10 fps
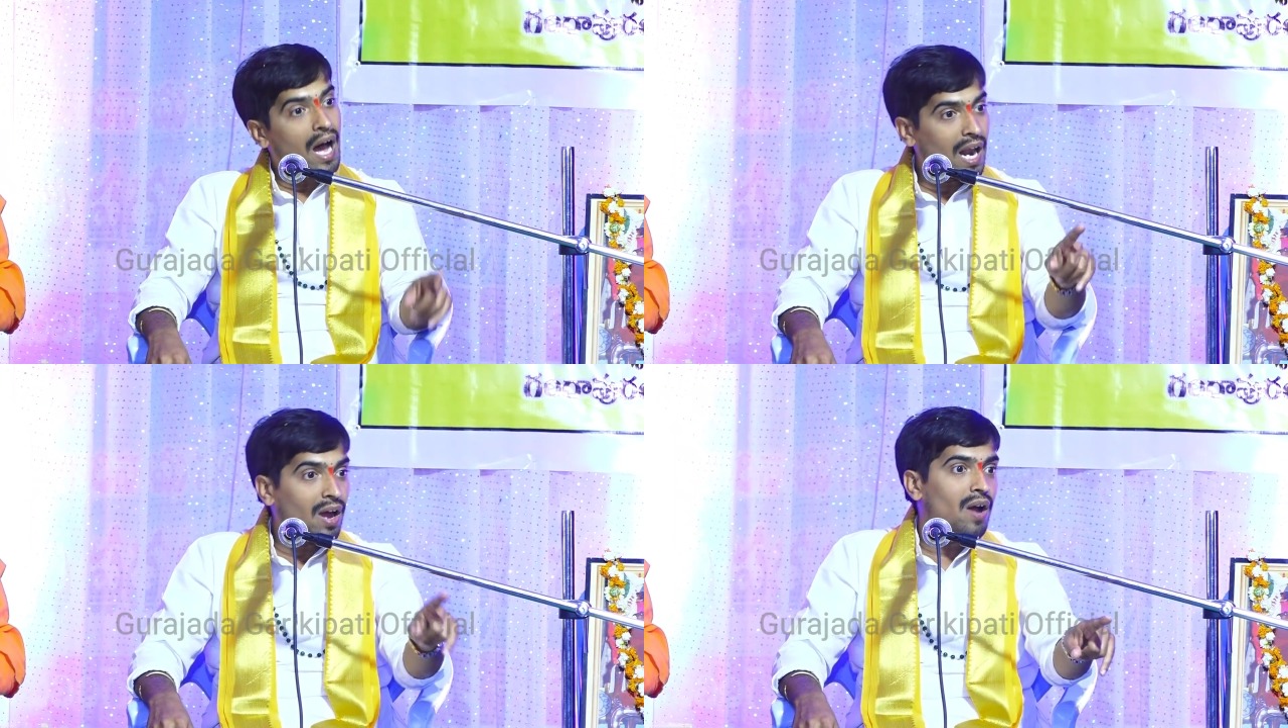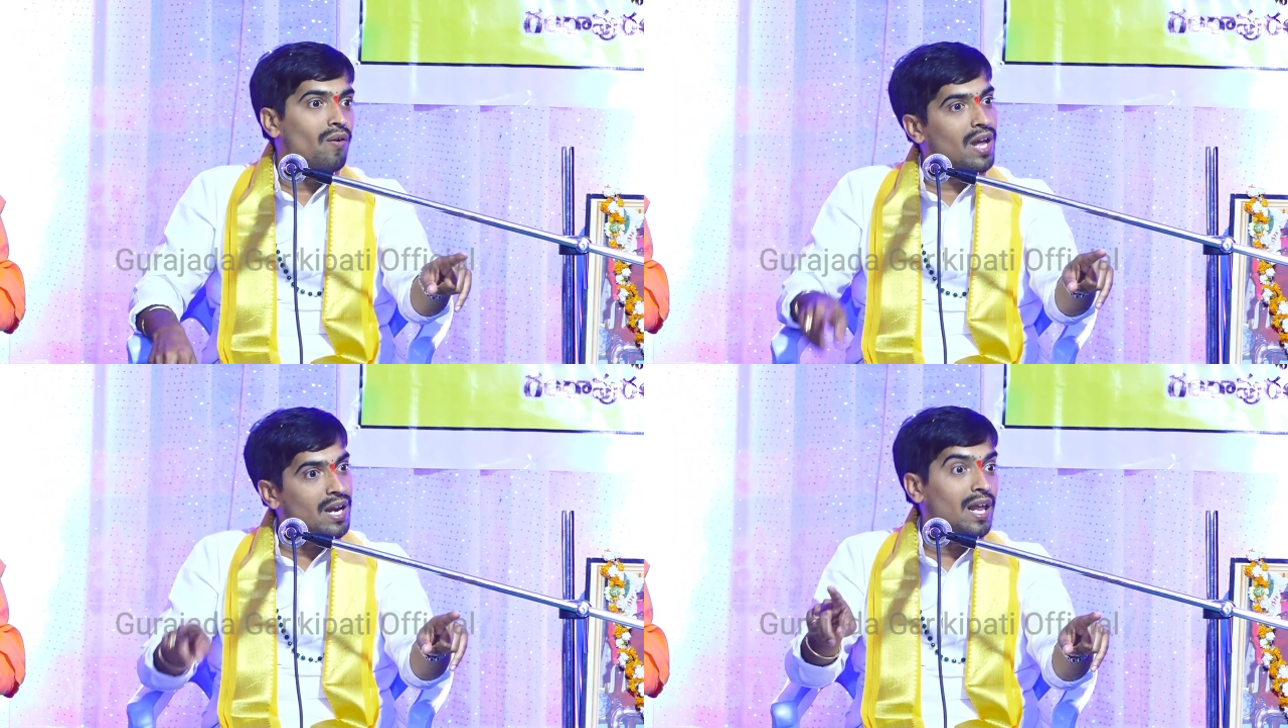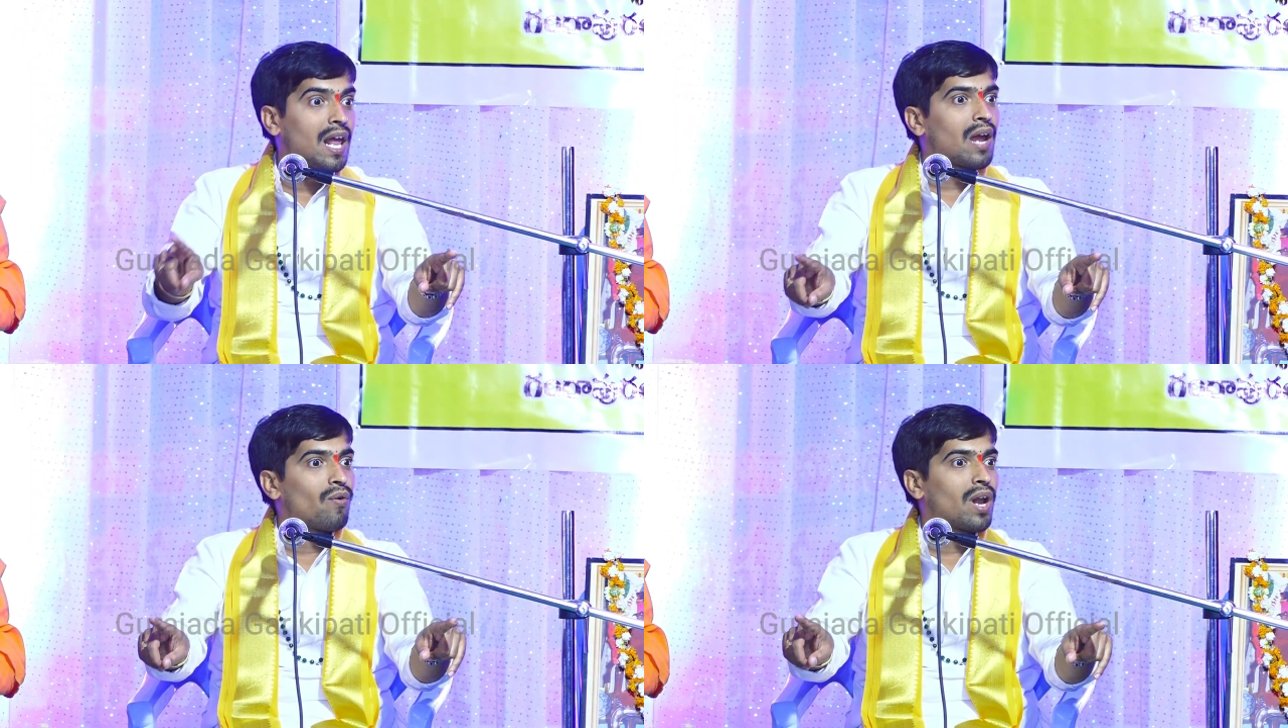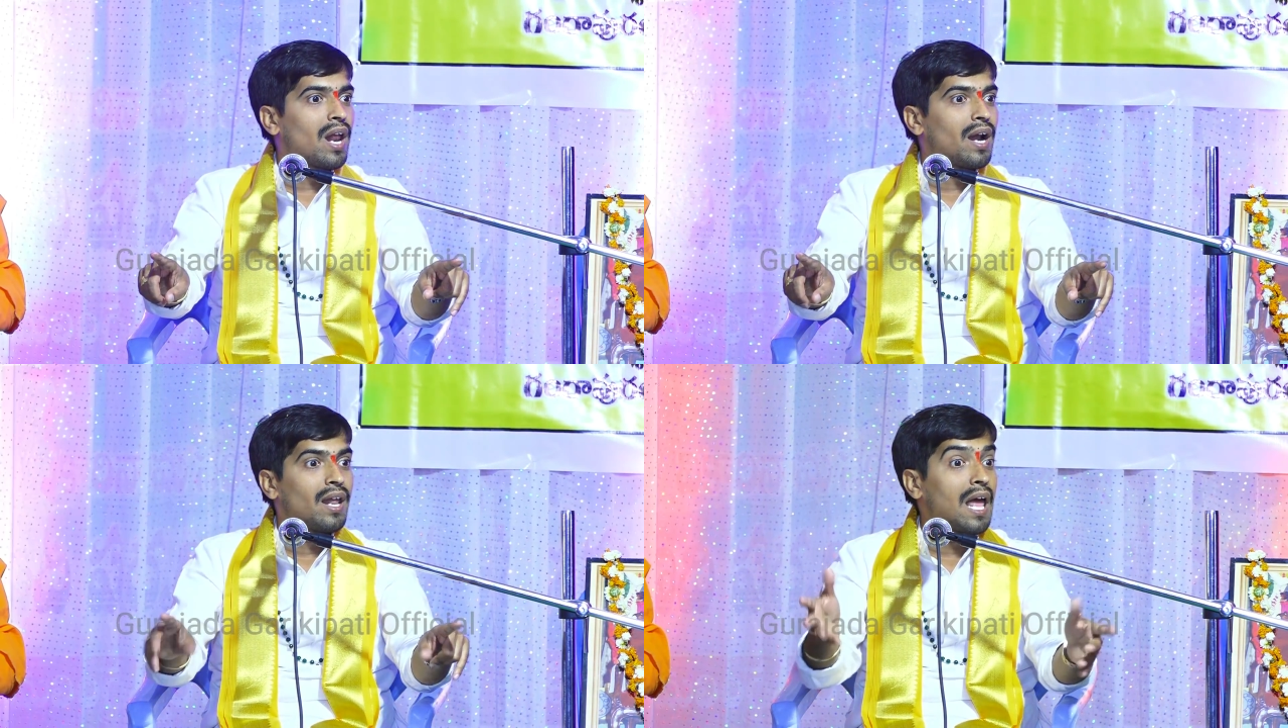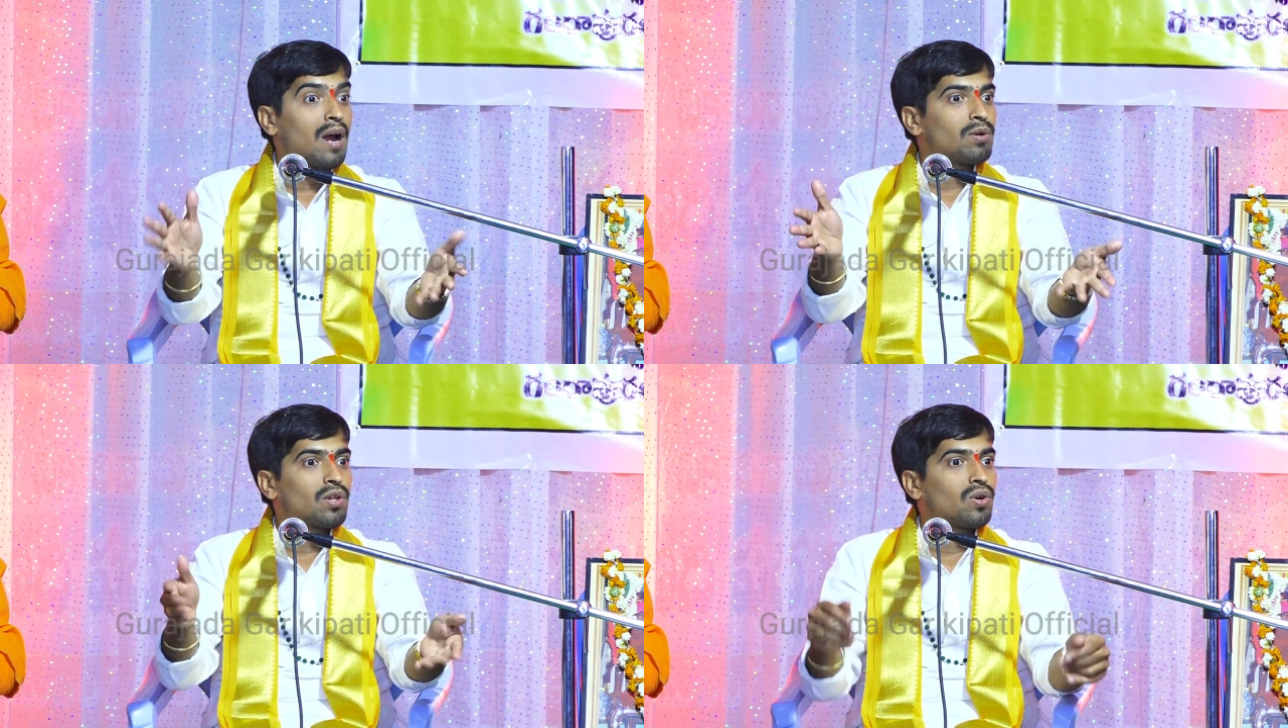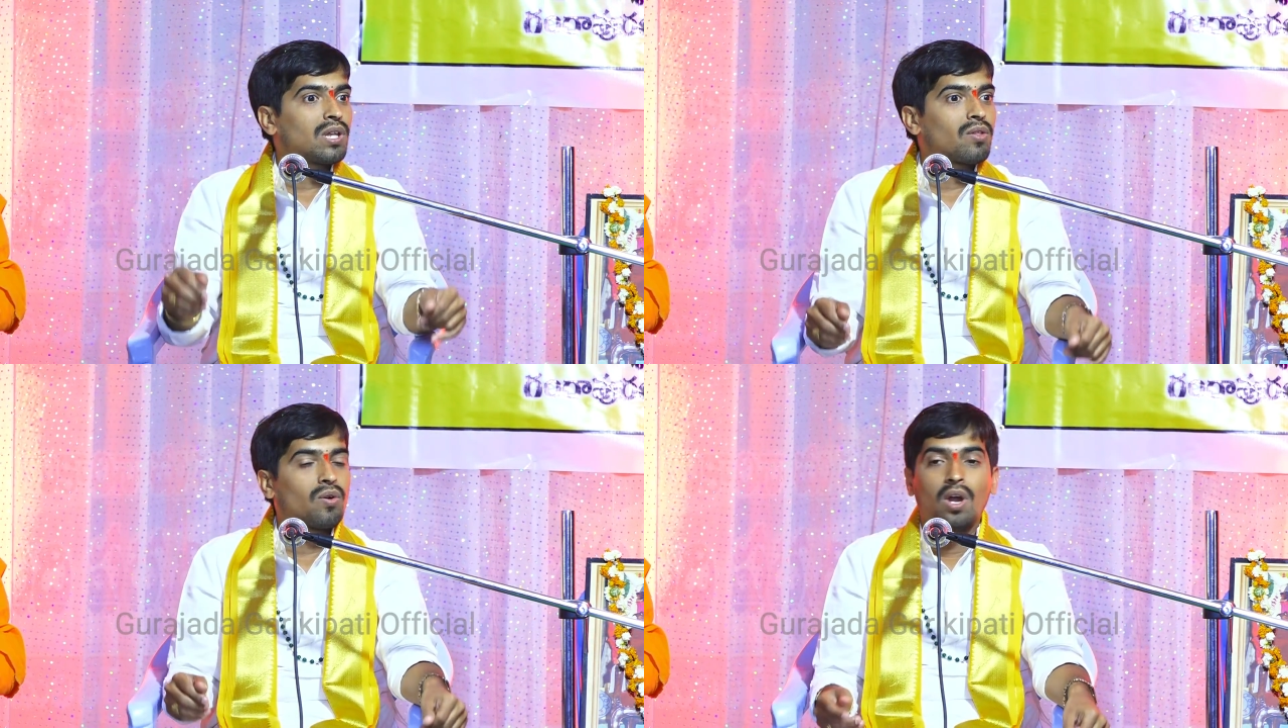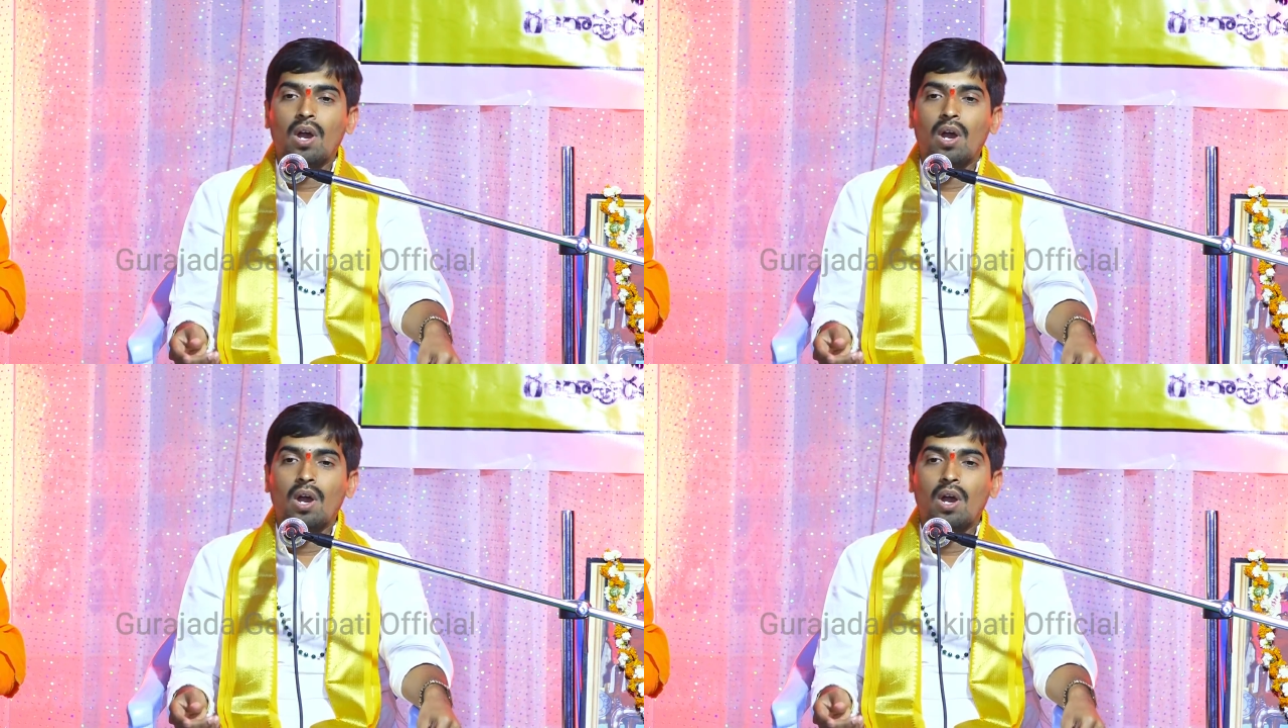అలాగే ఉండాలి ఇలాగే ఉండాలండి లేకపోతే కుదరదు